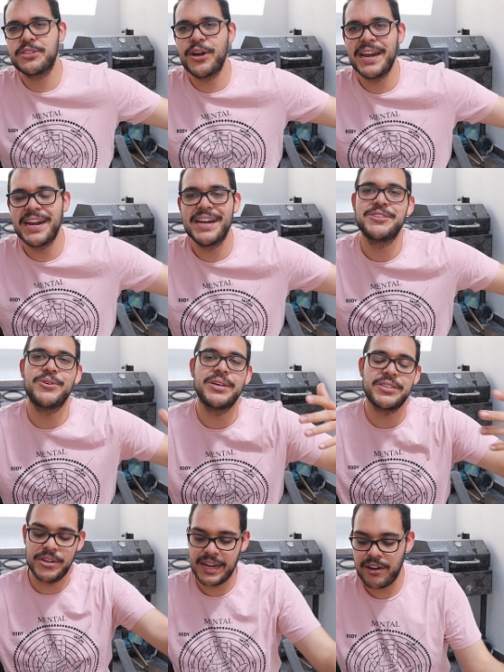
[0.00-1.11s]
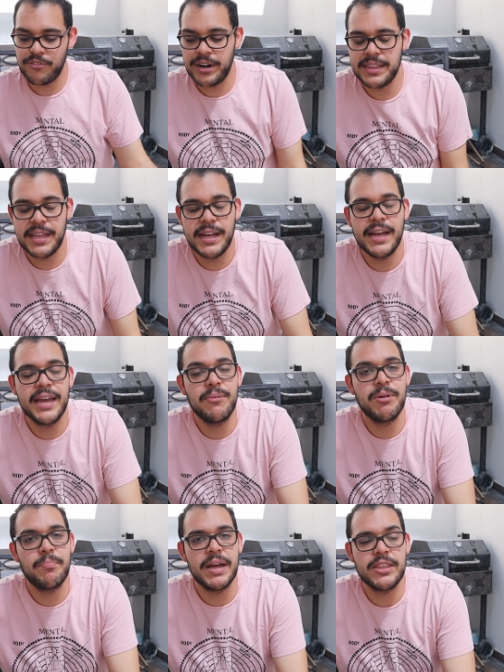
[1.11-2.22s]
estoy en el estudio, estoy acá afuera en
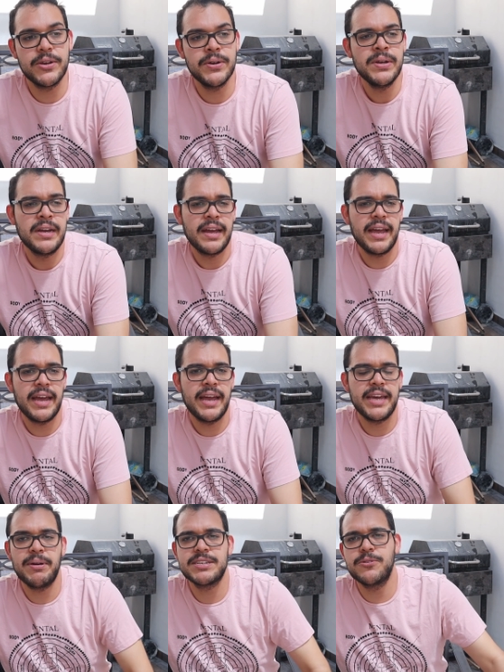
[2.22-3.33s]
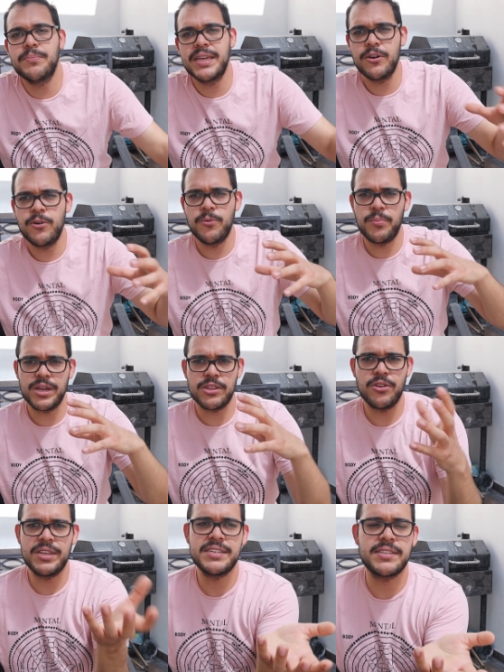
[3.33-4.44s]
mi patio. Y eh, iba a ser un video un
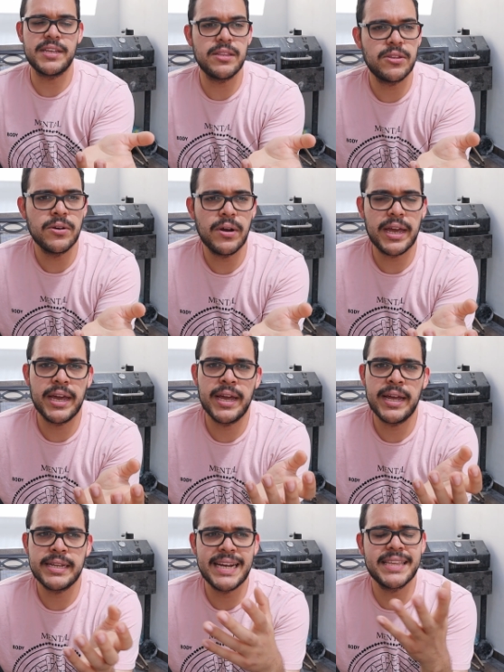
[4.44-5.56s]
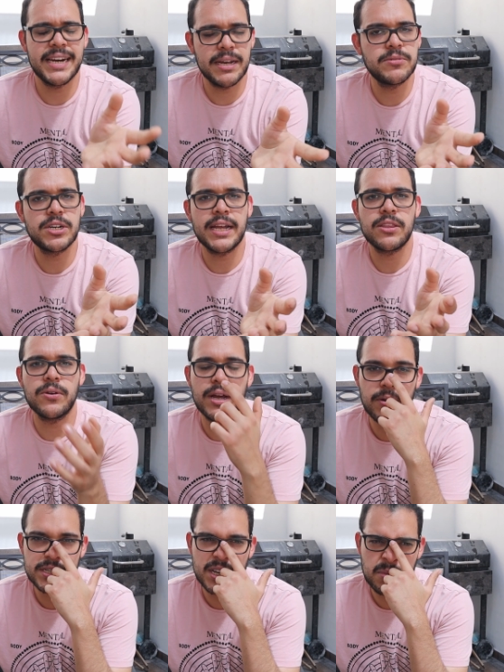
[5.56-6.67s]
poquito distinto. Eh, ya teníamos rato que
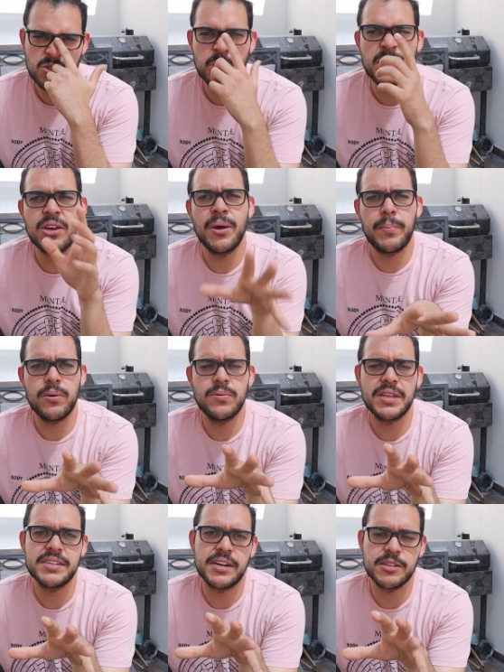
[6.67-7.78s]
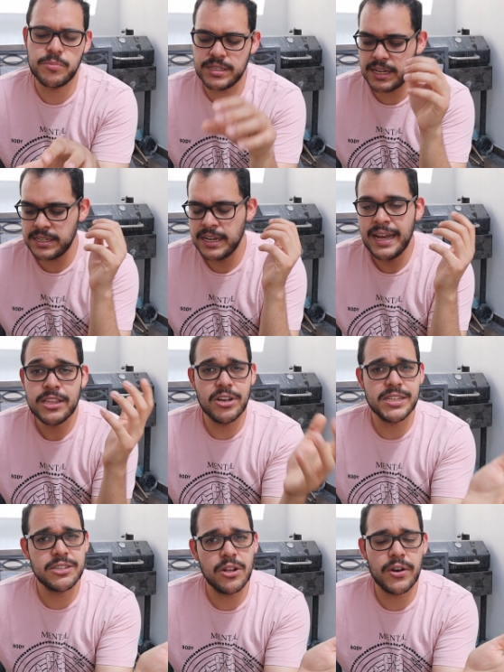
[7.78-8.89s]
no hacíamos un video de preguntas y respuestas.
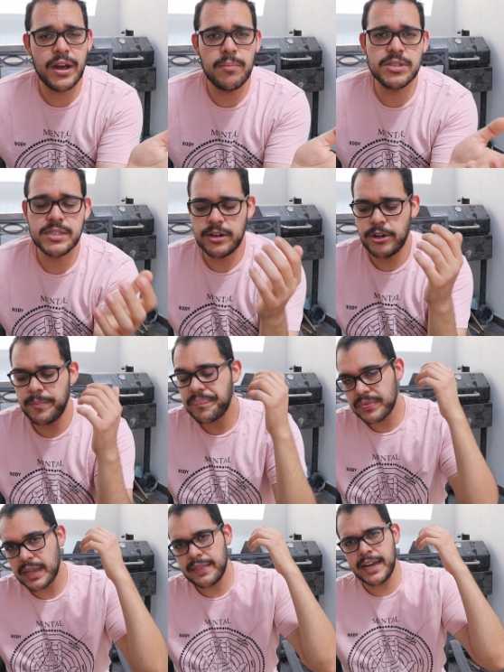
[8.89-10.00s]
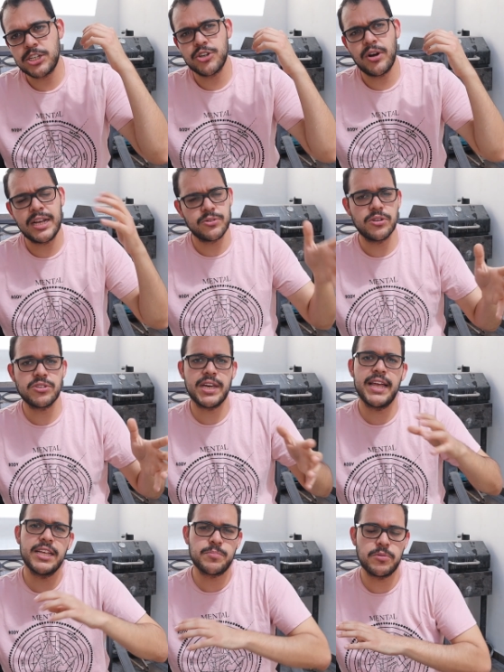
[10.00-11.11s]
Entonces eso es lo que vamos a hacer hoy. De hecho, hace unos
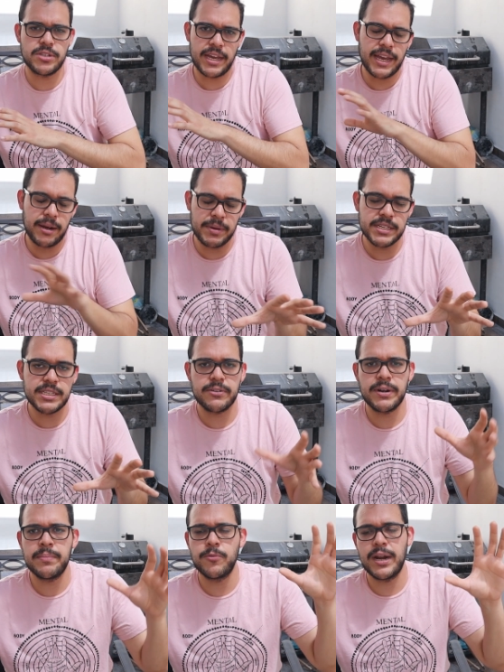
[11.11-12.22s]
días les puse en mi Instagram